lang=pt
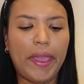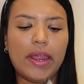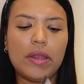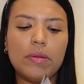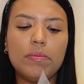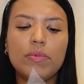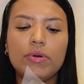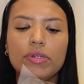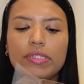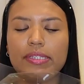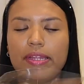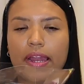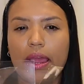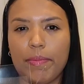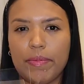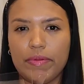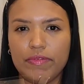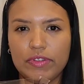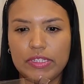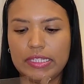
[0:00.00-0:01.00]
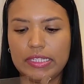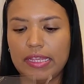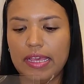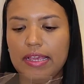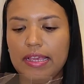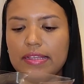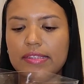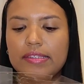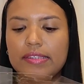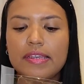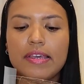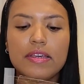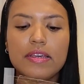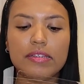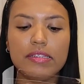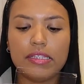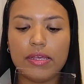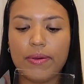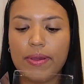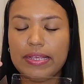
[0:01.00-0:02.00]
que eu quero mostrar pra vocês
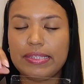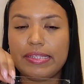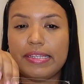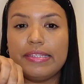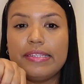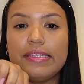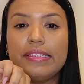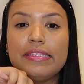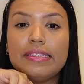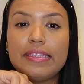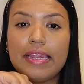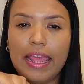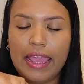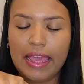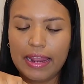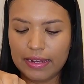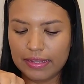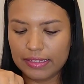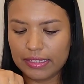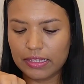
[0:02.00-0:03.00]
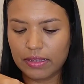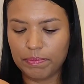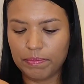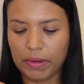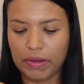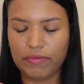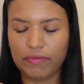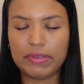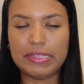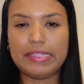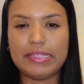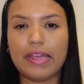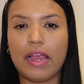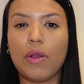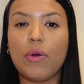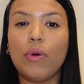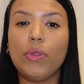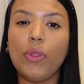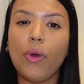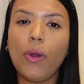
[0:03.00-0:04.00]
são essas estrelas pra
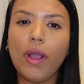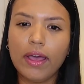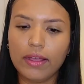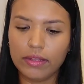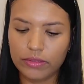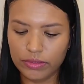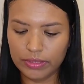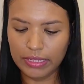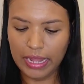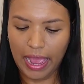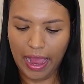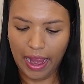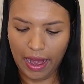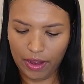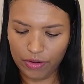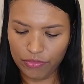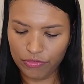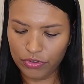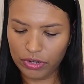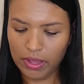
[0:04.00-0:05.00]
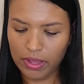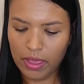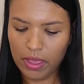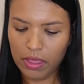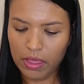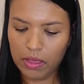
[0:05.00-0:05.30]
estar colocando na árvore.